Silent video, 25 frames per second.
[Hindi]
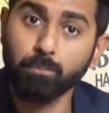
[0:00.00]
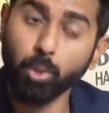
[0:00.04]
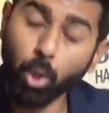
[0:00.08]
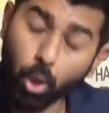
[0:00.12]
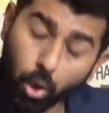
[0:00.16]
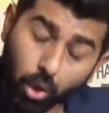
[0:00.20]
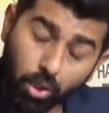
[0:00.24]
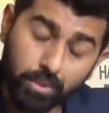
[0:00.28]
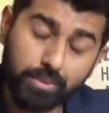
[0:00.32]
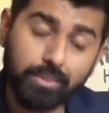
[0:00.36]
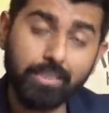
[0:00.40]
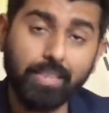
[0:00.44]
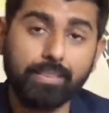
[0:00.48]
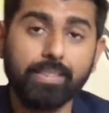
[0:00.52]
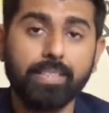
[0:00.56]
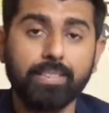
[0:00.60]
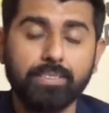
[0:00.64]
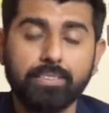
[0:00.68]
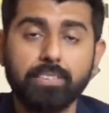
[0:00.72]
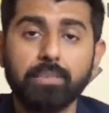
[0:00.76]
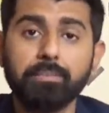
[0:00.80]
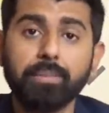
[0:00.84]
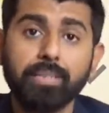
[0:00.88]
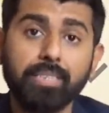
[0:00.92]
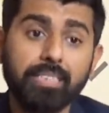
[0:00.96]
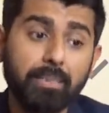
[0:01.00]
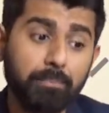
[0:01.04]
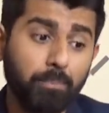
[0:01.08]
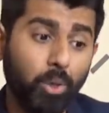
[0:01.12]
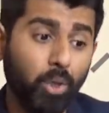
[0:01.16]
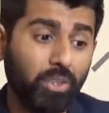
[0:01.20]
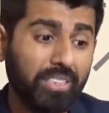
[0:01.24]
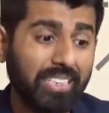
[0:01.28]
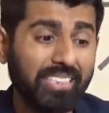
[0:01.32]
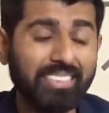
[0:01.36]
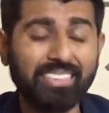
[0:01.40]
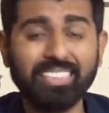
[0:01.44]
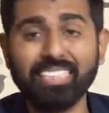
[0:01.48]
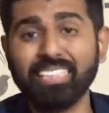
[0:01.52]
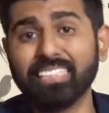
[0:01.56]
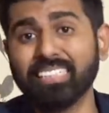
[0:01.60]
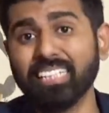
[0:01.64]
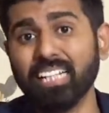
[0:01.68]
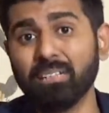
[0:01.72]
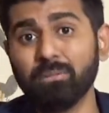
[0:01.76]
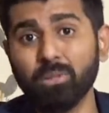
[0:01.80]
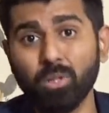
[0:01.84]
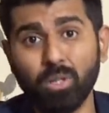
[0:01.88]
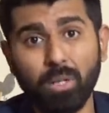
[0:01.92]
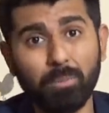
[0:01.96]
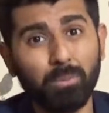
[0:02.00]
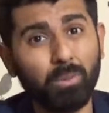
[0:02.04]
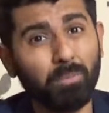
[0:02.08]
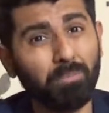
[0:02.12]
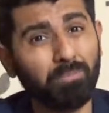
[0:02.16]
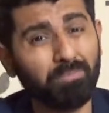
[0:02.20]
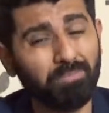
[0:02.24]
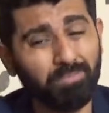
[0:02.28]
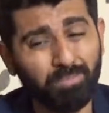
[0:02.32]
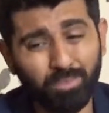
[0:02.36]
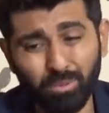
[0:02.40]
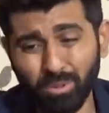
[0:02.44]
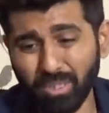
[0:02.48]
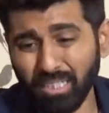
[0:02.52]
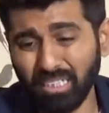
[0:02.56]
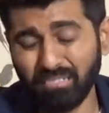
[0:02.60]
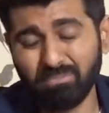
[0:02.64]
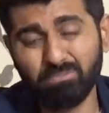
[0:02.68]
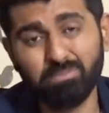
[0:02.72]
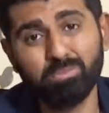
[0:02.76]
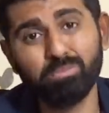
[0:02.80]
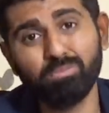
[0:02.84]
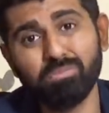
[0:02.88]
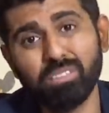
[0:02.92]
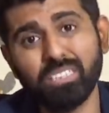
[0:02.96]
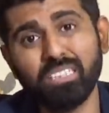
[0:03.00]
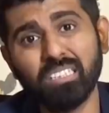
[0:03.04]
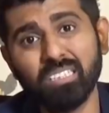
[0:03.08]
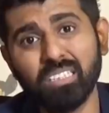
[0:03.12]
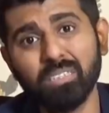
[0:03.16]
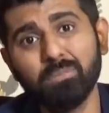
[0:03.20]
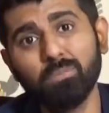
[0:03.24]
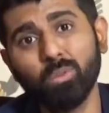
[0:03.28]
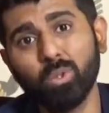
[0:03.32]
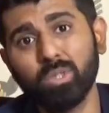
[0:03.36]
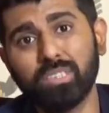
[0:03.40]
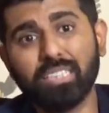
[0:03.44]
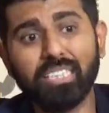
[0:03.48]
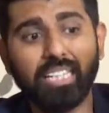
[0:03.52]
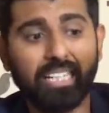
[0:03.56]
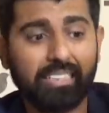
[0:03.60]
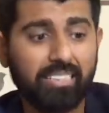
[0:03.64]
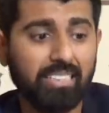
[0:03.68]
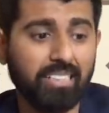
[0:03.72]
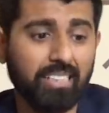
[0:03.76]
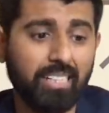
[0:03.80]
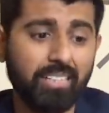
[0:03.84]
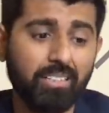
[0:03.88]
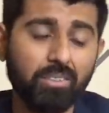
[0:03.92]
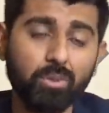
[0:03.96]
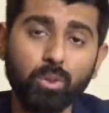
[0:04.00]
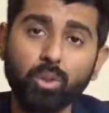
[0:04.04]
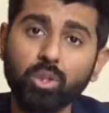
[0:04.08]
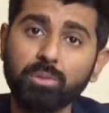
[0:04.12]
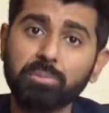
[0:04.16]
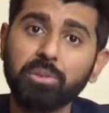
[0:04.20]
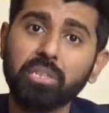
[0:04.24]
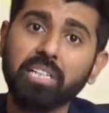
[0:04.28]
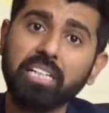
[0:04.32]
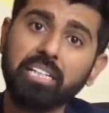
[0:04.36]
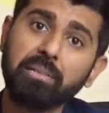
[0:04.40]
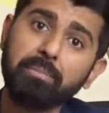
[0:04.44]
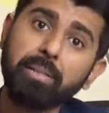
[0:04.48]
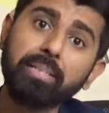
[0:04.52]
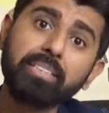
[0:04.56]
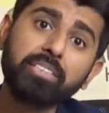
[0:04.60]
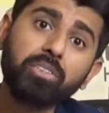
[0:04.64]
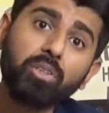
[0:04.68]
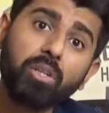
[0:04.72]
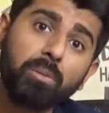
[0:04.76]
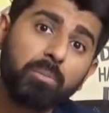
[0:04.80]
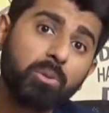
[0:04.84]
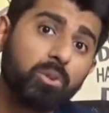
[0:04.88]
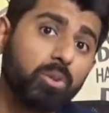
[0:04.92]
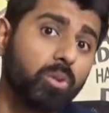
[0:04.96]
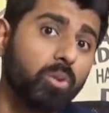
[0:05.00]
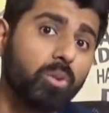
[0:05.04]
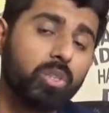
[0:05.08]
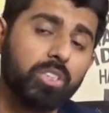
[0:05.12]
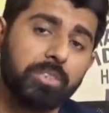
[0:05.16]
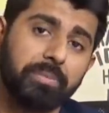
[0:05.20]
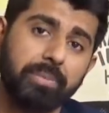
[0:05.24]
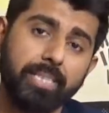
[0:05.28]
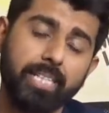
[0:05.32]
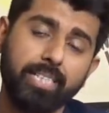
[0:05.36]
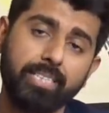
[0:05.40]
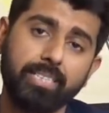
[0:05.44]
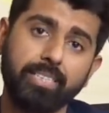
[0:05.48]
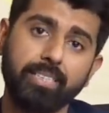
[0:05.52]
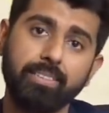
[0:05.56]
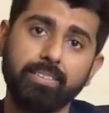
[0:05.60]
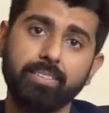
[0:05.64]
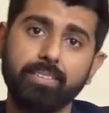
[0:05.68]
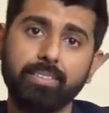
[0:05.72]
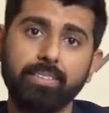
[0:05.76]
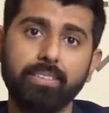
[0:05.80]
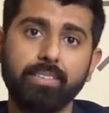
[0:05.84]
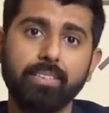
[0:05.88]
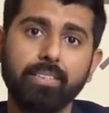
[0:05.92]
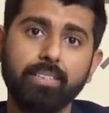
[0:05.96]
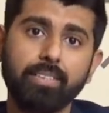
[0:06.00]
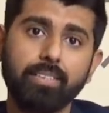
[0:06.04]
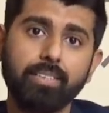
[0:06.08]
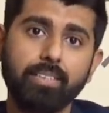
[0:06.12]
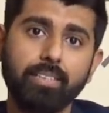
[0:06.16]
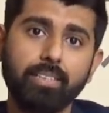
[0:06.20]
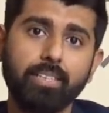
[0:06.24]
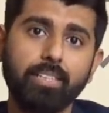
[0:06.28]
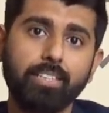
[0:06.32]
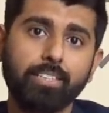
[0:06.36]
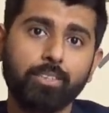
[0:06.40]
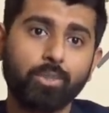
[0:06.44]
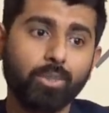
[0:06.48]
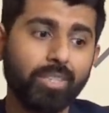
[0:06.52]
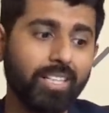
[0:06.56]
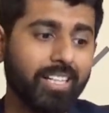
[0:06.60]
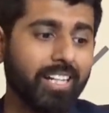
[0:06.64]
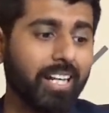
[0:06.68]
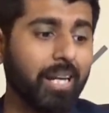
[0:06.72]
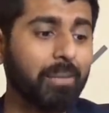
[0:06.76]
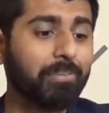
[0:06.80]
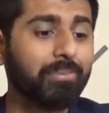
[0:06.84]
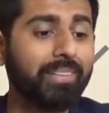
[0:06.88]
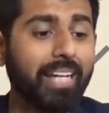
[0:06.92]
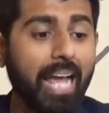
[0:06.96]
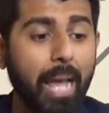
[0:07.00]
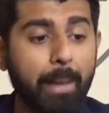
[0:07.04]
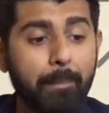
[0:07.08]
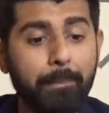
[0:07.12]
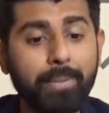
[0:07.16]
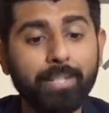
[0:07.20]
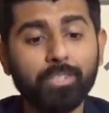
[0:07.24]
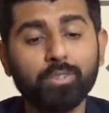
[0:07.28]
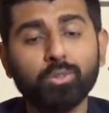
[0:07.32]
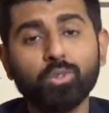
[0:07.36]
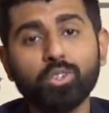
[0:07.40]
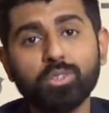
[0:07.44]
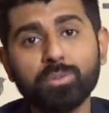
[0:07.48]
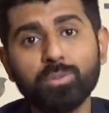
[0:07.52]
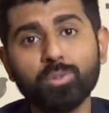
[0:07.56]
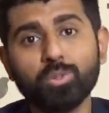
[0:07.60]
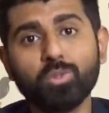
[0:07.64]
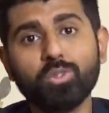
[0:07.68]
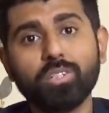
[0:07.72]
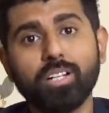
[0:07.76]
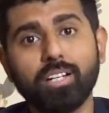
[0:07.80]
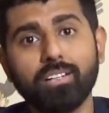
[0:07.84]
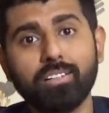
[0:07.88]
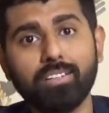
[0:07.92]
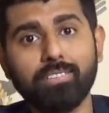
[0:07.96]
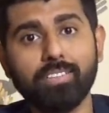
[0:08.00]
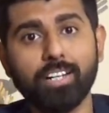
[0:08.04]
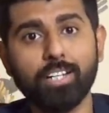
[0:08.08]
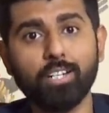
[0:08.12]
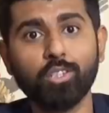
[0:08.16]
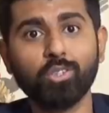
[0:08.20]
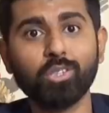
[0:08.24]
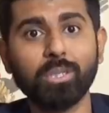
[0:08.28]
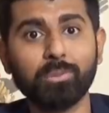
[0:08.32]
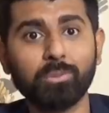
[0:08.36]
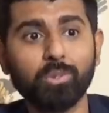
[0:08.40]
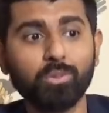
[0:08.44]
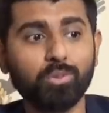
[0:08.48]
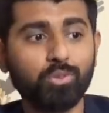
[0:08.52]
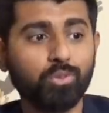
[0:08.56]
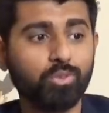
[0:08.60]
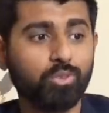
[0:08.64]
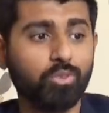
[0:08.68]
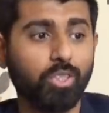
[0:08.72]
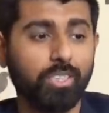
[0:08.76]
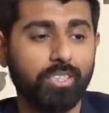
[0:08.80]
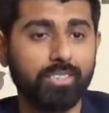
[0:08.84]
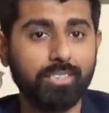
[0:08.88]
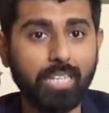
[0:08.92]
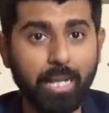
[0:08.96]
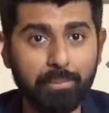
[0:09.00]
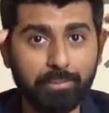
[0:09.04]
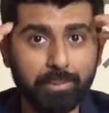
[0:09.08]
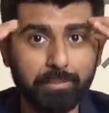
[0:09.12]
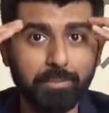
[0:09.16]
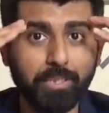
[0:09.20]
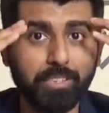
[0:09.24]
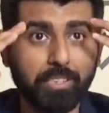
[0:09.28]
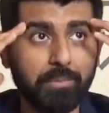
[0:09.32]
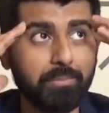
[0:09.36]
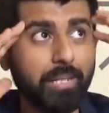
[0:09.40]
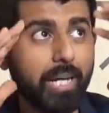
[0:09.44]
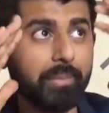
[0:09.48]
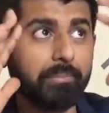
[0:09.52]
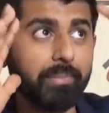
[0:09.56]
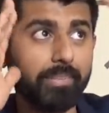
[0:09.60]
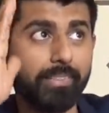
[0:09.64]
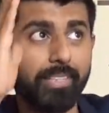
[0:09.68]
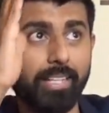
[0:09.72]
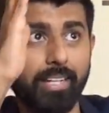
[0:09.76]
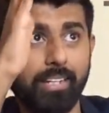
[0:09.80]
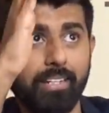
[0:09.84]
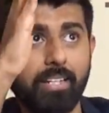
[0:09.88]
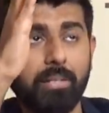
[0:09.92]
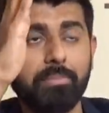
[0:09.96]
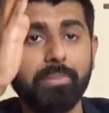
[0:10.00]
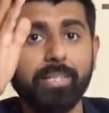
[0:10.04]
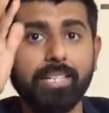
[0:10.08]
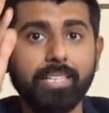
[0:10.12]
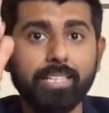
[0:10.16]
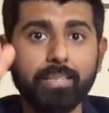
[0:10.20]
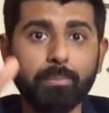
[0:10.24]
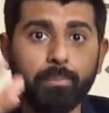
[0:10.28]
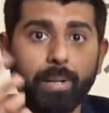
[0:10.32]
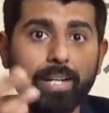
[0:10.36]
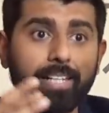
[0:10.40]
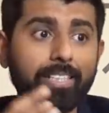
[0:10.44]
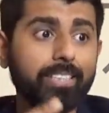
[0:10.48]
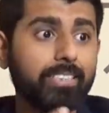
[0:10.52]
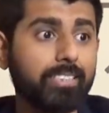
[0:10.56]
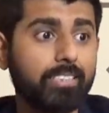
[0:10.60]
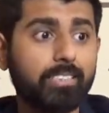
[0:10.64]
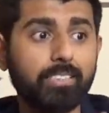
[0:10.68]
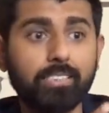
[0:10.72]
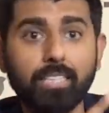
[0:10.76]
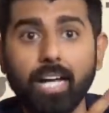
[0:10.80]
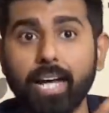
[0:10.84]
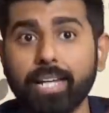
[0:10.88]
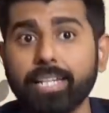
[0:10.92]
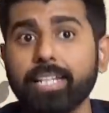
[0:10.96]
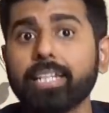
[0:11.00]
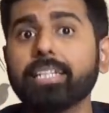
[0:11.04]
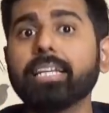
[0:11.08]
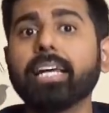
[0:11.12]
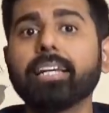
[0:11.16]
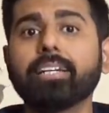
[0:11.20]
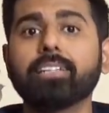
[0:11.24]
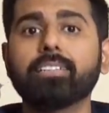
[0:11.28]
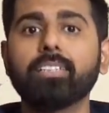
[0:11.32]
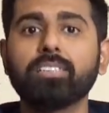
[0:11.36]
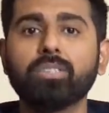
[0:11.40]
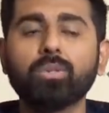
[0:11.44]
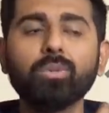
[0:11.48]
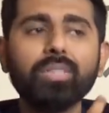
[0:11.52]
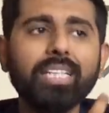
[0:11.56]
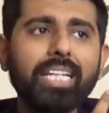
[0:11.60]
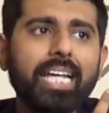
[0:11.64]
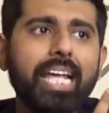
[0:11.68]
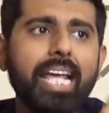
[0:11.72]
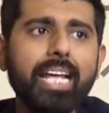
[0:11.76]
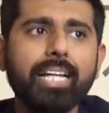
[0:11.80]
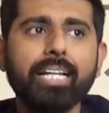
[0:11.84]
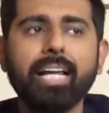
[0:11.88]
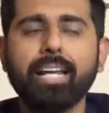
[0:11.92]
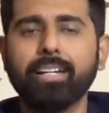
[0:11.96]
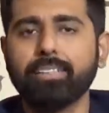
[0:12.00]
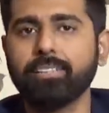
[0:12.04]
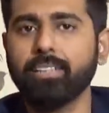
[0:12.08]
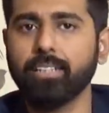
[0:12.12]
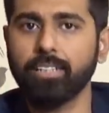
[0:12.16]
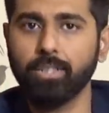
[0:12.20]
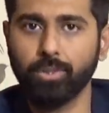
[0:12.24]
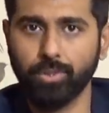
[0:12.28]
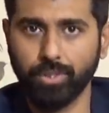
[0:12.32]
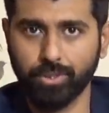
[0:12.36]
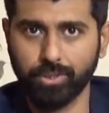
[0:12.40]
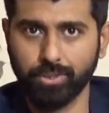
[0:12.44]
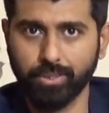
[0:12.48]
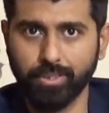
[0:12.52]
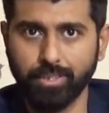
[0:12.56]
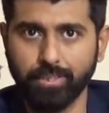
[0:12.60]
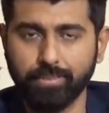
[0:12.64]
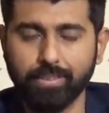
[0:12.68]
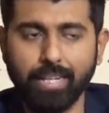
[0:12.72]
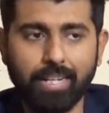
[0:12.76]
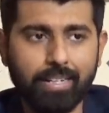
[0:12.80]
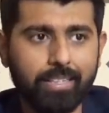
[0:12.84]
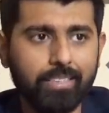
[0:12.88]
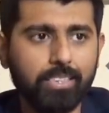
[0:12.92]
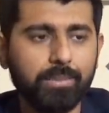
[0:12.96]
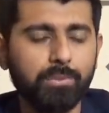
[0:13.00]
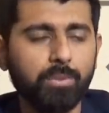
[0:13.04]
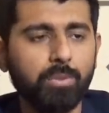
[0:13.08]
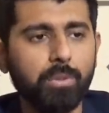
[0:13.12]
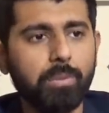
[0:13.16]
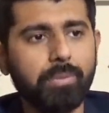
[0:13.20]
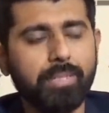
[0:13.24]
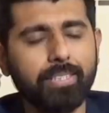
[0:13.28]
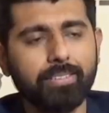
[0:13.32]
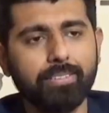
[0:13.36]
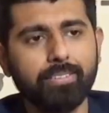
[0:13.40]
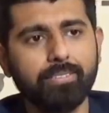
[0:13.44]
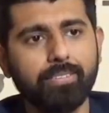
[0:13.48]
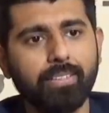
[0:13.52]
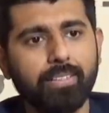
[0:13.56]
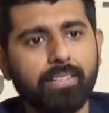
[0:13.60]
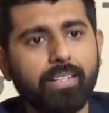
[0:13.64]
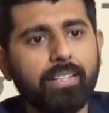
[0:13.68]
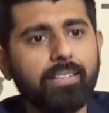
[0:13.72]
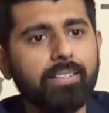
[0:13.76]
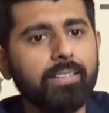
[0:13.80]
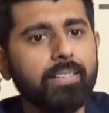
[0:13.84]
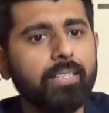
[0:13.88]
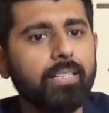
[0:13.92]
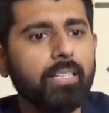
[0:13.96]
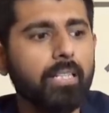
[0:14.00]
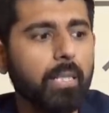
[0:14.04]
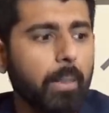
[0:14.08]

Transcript: बहुत ज़्यादा हिस्ट्री पढ़नी है बहुत ही डिटेल में और आपको पूरी इतनी मोटी आई थिंक एक नोटबुक लेके बैठनी है और आपको नोट्स बनाने हैं क्योंकि अगर आप एपिसोड्स में उसको करने वाले हो तो आपको हिसाब से अपने दिमाग में देखना भी है कि भाई इन सारे कैरेक्टर्स क्योंकि एक कैरेक्टर नहीं होना चाहिए तानाजी मूवी मैंने चीज़ देखा